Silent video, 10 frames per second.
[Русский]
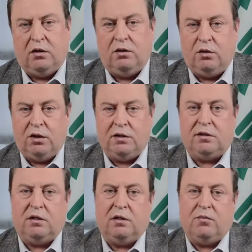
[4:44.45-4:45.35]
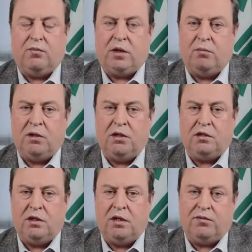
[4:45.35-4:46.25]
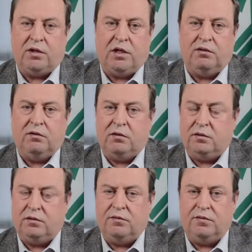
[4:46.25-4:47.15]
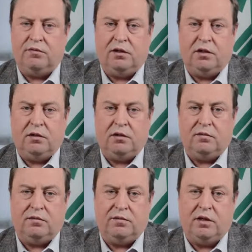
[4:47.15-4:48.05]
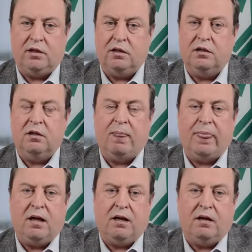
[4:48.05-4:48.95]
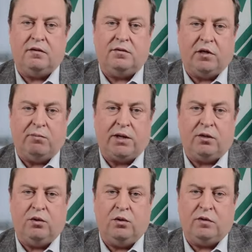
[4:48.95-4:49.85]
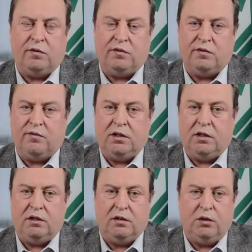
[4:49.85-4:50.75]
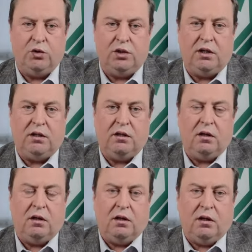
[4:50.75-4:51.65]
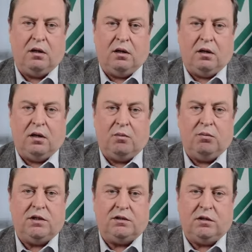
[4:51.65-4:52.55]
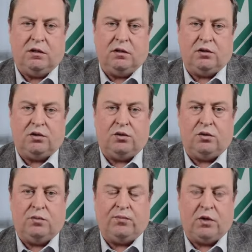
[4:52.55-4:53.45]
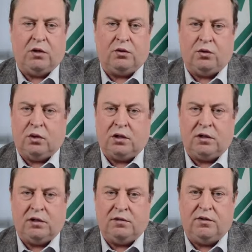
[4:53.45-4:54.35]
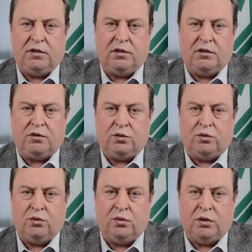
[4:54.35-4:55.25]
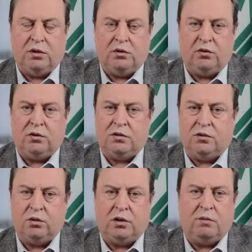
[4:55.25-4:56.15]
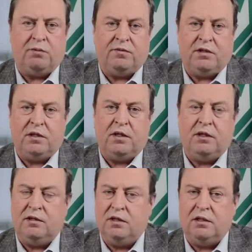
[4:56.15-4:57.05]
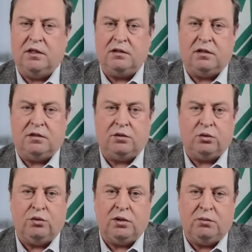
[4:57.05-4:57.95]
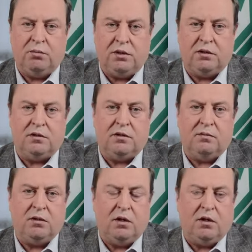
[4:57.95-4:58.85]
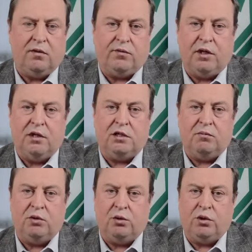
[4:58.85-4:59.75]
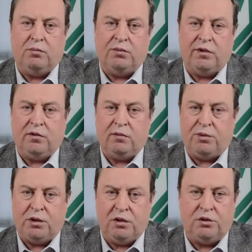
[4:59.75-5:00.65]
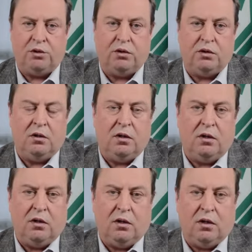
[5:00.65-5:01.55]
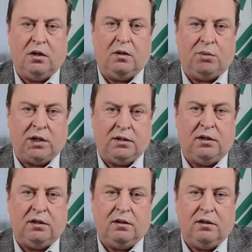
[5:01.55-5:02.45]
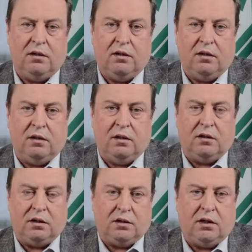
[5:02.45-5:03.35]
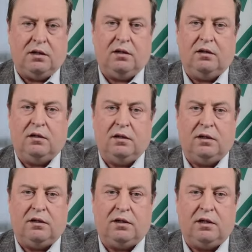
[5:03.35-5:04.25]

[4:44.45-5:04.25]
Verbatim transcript: Но если мы начинаем вкладывать в, свои, в своих, своих партнеров, в своих людей э, мысль, что только развитие структуры, то есть только профессиональное занятие структурным бизнесом в конечном итоге принесет э, плоды, тогда это